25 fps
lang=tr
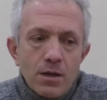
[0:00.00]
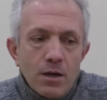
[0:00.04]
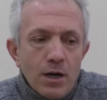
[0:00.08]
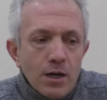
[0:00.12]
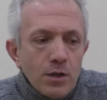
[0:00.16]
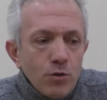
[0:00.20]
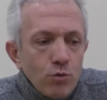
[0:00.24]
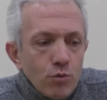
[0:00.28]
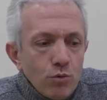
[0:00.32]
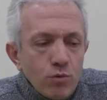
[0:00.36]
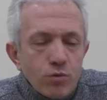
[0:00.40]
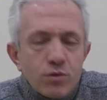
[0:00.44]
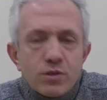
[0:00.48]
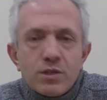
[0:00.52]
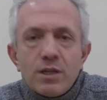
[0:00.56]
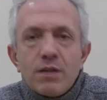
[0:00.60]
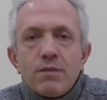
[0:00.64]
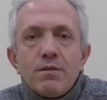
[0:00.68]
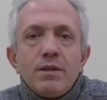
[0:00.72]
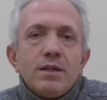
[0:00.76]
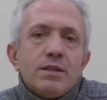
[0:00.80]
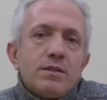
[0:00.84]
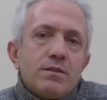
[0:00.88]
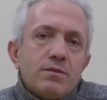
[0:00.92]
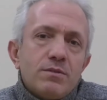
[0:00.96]
Hani ulus
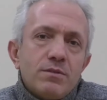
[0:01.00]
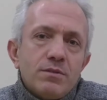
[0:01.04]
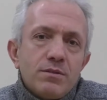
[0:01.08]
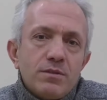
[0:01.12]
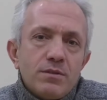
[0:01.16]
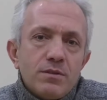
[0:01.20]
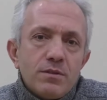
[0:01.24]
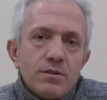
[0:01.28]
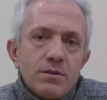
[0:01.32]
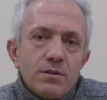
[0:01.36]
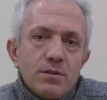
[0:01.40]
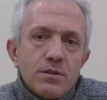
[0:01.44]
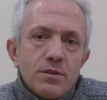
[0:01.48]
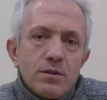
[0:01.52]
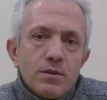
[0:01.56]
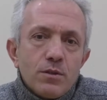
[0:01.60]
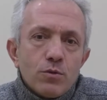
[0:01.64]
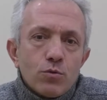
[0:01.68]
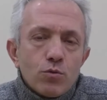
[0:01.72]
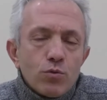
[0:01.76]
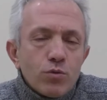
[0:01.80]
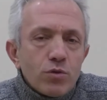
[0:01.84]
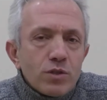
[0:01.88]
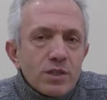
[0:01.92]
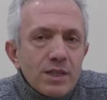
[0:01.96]
devlet?
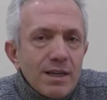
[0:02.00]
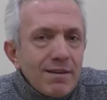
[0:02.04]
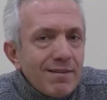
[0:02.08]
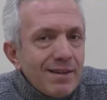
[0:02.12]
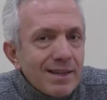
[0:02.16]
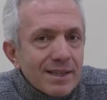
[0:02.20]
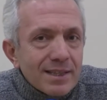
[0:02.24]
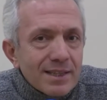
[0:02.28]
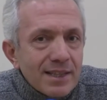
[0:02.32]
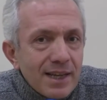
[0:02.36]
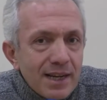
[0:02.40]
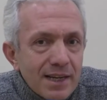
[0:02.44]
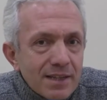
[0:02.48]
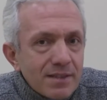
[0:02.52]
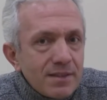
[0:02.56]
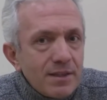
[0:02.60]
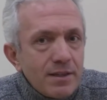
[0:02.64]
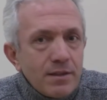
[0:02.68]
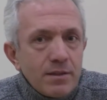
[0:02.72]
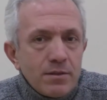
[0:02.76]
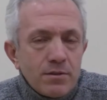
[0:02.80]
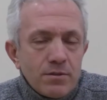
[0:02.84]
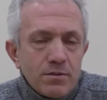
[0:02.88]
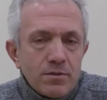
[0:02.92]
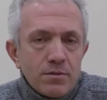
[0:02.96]
Ulus devlet nerede?
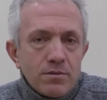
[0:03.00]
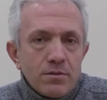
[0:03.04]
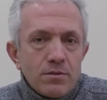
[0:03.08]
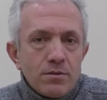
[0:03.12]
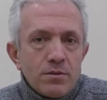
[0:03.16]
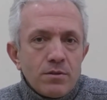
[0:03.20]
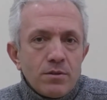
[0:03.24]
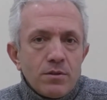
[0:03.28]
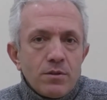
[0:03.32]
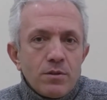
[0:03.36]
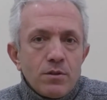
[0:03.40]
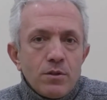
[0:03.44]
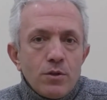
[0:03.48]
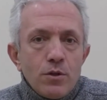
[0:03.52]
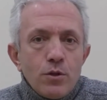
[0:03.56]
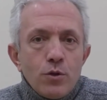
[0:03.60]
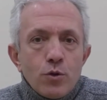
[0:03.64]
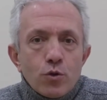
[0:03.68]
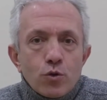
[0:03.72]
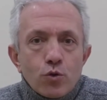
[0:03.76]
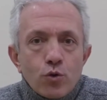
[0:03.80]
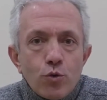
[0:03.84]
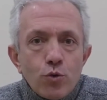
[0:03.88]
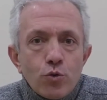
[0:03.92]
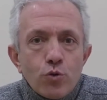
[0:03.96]

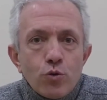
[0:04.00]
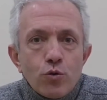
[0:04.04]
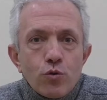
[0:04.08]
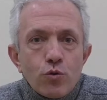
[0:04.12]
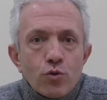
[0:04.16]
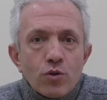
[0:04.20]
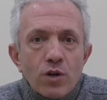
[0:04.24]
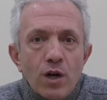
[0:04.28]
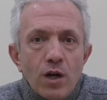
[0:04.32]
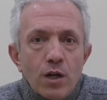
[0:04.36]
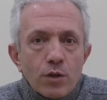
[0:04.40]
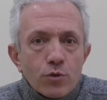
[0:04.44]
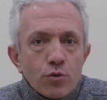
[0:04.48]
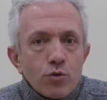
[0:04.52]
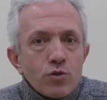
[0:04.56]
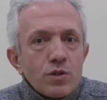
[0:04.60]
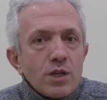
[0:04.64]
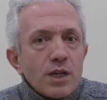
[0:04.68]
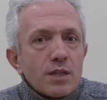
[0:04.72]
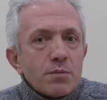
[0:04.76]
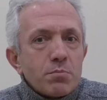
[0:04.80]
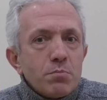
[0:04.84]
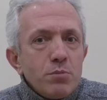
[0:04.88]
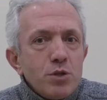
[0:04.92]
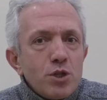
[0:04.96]
Küçücük
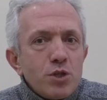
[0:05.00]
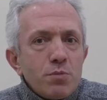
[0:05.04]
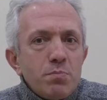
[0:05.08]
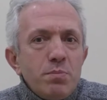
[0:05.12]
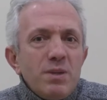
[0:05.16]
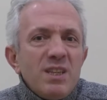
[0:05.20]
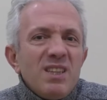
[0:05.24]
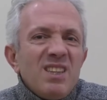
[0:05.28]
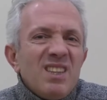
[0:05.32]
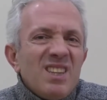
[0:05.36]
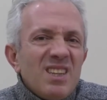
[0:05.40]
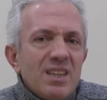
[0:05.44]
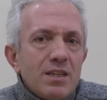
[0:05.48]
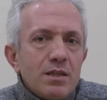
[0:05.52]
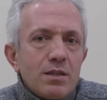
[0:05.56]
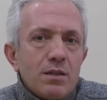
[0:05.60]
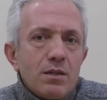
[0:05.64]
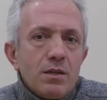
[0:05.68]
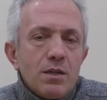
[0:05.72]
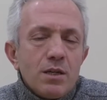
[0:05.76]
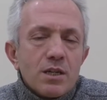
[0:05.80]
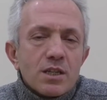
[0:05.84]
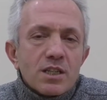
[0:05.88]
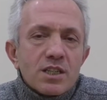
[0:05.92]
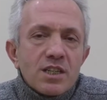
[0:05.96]
660 binlik
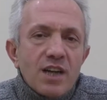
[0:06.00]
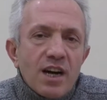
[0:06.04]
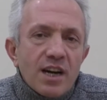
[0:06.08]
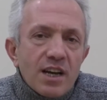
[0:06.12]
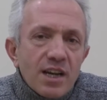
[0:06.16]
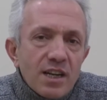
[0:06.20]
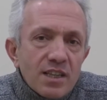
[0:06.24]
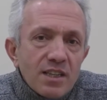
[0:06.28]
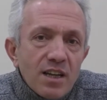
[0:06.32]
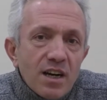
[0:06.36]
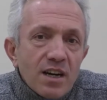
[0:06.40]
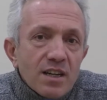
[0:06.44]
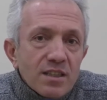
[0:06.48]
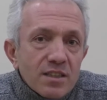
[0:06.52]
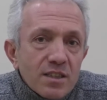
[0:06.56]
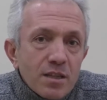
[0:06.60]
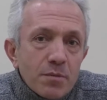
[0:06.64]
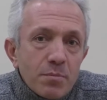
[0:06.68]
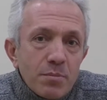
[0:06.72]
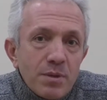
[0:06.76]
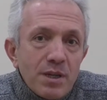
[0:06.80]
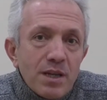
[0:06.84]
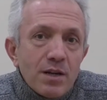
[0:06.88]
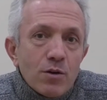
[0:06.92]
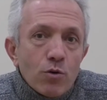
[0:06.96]

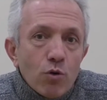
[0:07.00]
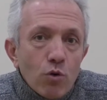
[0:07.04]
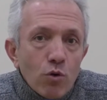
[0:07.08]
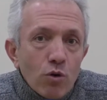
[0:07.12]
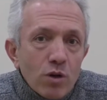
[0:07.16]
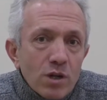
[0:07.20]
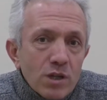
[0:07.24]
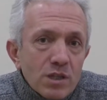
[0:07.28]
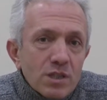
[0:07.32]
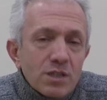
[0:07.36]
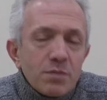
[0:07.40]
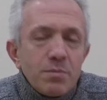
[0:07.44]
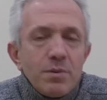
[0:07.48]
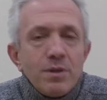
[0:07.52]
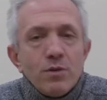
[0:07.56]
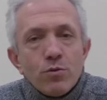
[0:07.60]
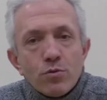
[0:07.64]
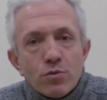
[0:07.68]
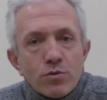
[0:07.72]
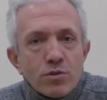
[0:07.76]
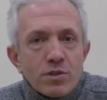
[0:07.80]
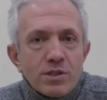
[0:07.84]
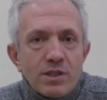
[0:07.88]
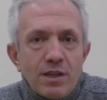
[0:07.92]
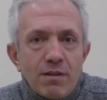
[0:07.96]
Karadağ'da bile orası bile
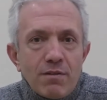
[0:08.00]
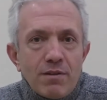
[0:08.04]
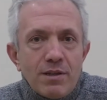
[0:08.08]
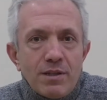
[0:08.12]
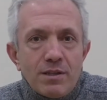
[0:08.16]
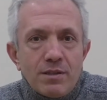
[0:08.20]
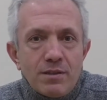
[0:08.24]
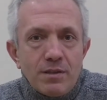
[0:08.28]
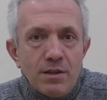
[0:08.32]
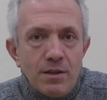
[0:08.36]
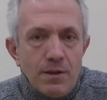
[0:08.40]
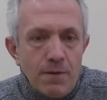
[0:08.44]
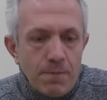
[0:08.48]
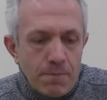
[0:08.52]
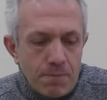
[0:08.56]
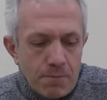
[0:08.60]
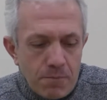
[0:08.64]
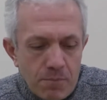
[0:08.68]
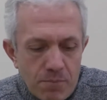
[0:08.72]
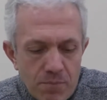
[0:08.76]
ulus devlet değil.